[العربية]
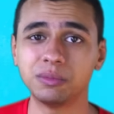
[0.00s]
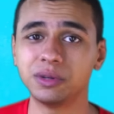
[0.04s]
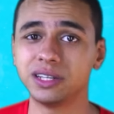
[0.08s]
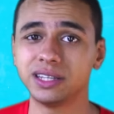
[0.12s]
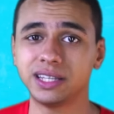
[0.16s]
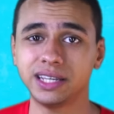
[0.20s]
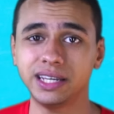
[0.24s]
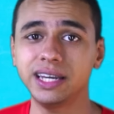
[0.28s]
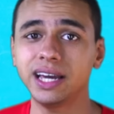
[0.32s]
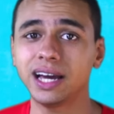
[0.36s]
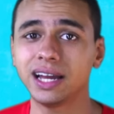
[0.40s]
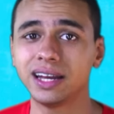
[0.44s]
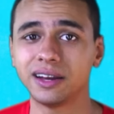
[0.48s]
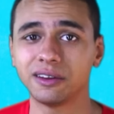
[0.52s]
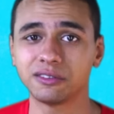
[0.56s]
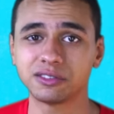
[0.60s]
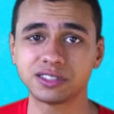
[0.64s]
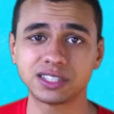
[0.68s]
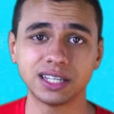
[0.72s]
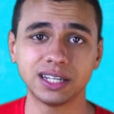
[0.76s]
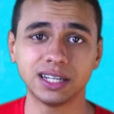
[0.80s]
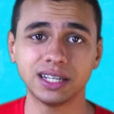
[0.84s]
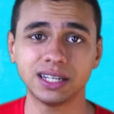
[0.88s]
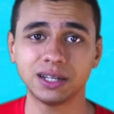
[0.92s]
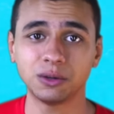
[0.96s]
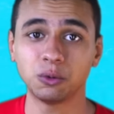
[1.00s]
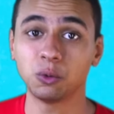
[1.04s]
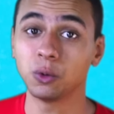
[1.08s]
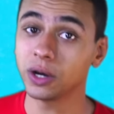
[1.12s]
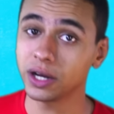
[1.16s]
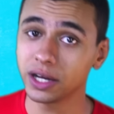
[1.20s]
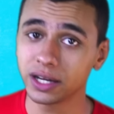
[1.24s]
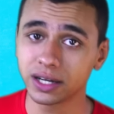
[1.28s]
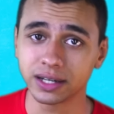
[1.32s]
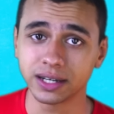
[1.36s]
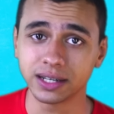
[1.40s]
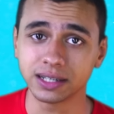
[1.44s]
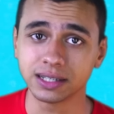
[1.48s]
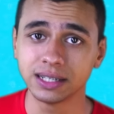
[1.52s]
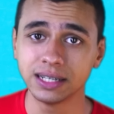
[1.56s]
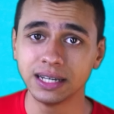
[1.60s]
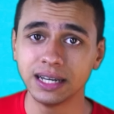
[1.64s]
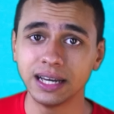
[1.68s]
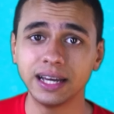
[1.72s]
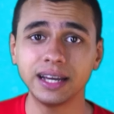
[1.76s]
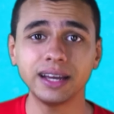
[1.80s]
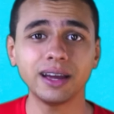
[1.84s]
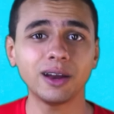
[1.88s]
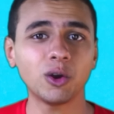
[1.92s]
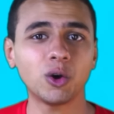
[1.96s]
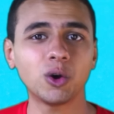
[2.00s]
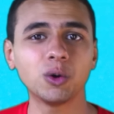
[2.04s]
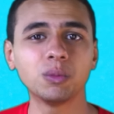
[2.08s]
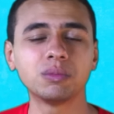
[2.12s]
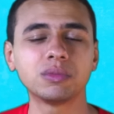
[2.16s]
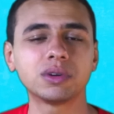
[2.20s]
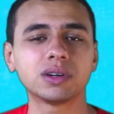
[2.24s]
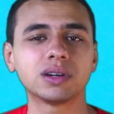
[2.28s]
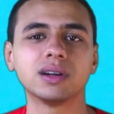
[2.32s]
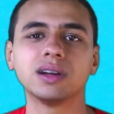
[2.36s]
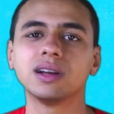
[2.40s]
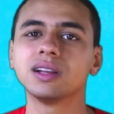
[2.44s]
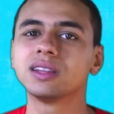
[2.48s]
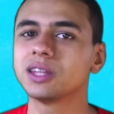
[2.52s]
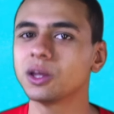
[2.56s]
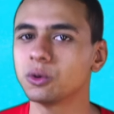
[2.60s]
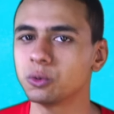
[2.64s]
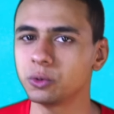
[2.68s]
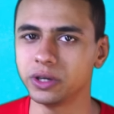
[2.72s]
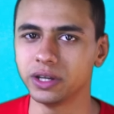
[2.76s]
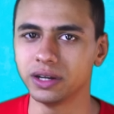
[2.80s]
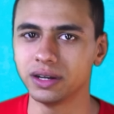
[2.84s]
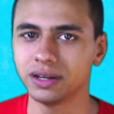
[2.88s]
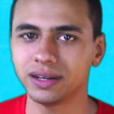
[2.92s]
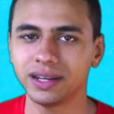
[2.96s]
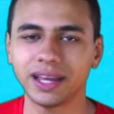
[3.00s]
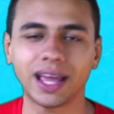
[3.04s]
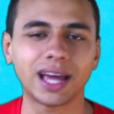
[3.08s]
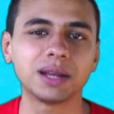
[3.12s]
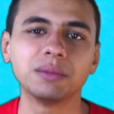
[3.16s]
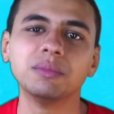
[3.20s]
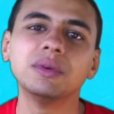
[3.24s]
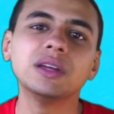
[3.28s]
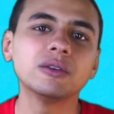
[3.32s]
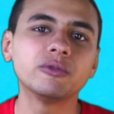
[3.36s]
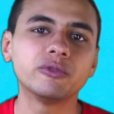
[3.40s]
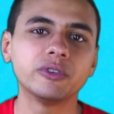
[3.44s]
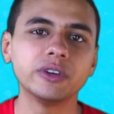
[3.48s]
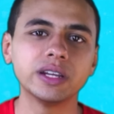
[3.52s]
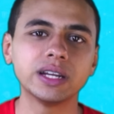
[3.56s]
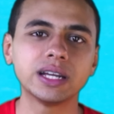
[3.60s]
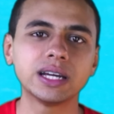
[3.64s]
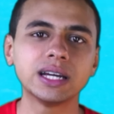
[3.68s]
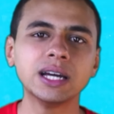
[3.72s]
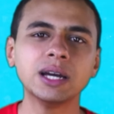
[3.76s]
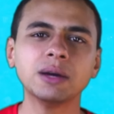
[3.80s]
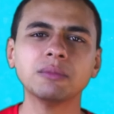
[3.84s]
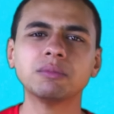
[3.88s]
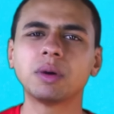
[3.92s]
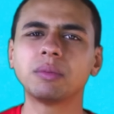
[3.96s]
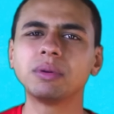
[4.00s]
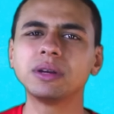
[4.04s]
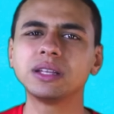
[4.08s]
بندعيها لنفسنا وغيرنا هي العمر الطويل يعني مين فينا ما